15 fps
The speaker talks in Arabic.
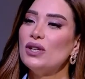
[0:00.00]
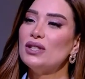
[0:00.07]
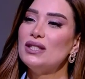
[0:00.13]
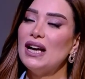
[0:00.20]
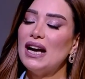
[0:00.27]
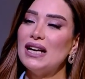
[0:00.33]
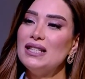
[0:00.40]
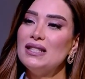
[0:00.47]

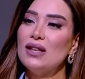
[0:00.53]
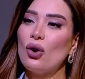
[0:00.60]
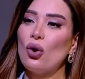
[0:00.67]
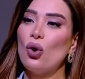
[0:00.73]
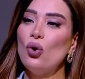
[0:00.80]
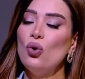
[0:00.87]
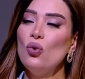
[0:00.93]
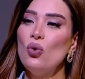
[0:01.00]
دي عايزه
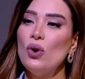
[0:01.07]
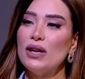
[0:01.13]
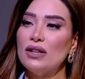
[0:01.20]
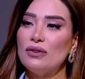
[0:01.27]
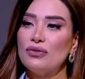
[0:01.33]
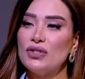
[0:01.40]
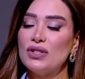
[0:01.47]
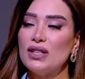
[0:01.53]
قوه
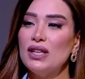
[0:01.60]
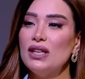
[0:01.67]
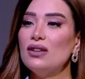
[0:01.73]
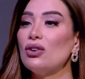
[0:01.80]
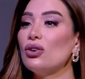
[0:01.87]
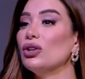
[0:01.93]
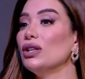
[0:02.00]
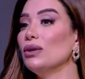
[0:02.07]
نفسيه
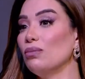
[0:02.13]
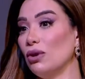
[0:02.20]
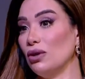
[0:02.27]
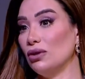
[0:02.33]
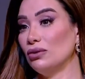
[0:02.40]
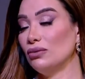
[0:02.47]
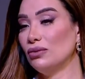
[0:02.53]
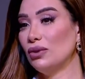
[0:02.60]
رهيبه
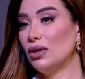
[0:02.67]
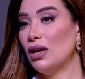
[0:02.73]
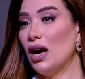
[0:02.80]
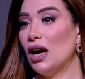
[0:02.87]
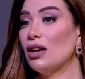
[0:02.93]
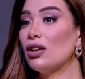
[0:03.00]
عايزة على